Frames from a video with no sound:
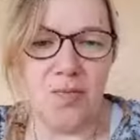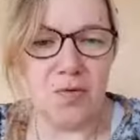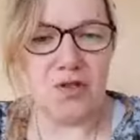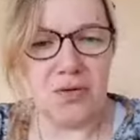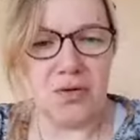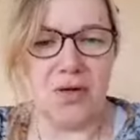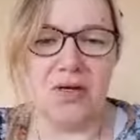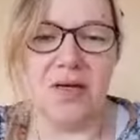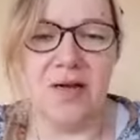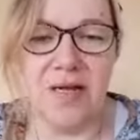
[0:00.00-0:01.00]
Bonjour
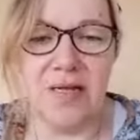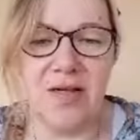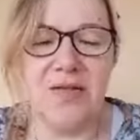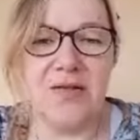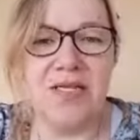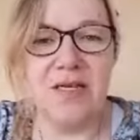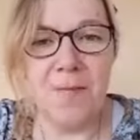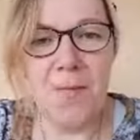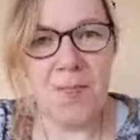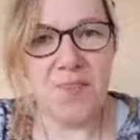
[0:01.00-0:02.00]
euh, Anthony.
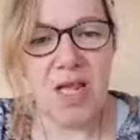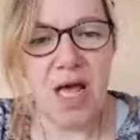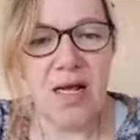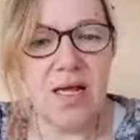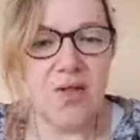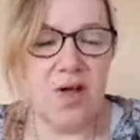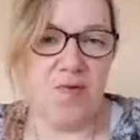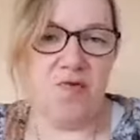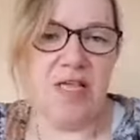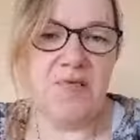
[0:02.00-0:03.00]
Non mais
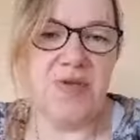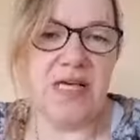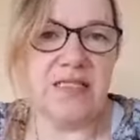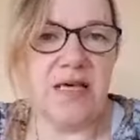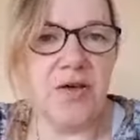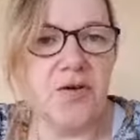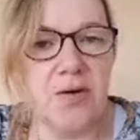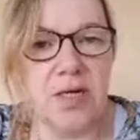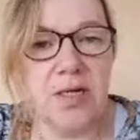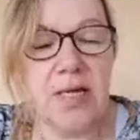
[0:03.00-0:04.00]
on va être bien
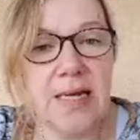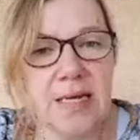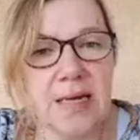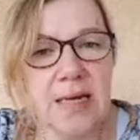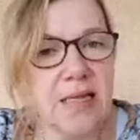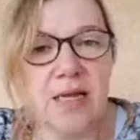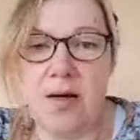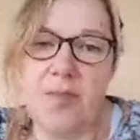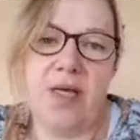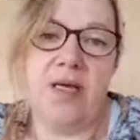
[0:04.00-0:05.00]
sérieux.
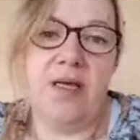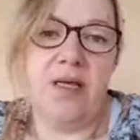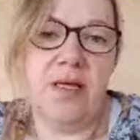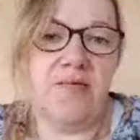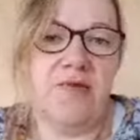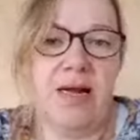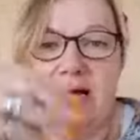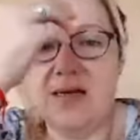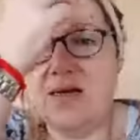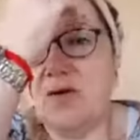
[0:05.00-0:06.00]
Non mais euh, voilà.
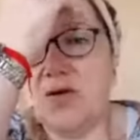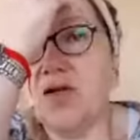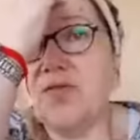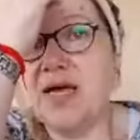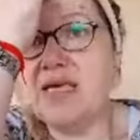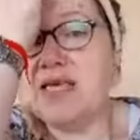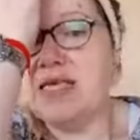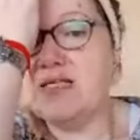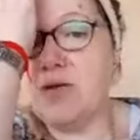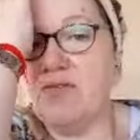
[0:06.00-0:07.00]
Alors il y en a,
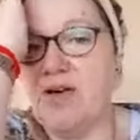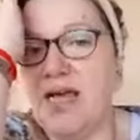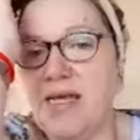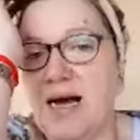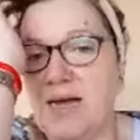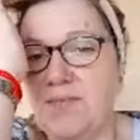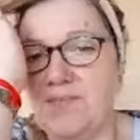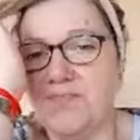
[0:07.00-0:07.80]
ils, se réveille là.